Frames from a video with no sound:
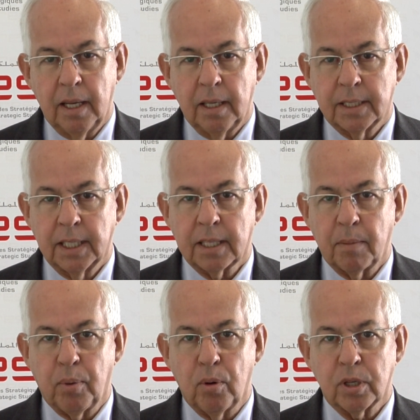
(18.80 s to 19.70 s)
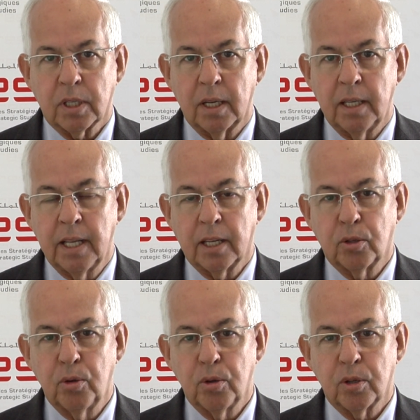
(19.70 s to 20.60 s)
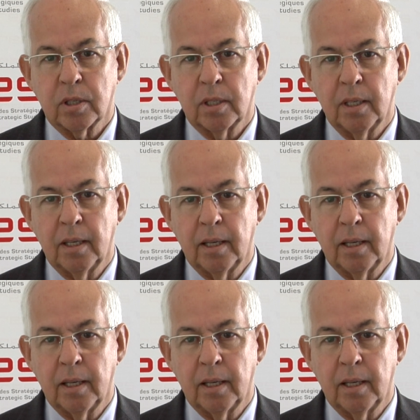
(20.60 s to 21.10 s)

cette approche nexus,